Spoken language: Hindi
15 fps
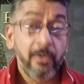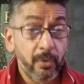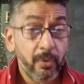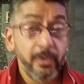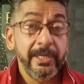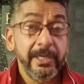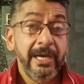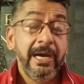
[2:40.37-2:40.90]

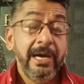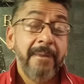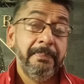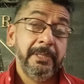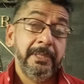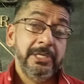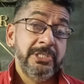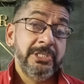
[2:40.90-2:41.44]
हो या आप
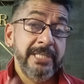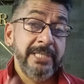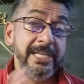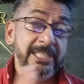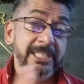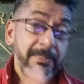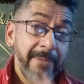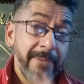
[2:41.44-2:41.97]
किसी से
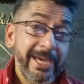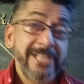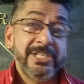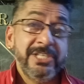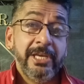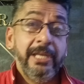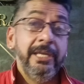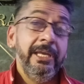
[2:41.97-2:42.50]
ऐसी बहस
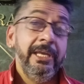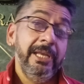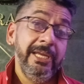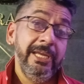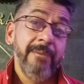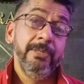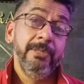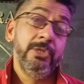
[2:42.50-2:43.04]
करें कि
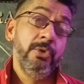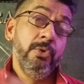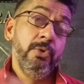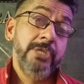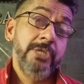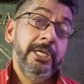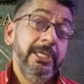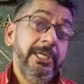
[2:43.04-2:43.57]
नहीं हमने तो
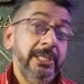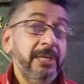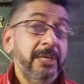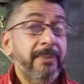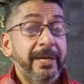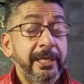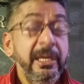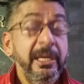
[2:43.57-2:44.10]
न्यूज़ देखी थी कि
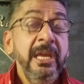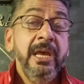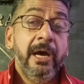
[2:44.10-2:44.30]
भाई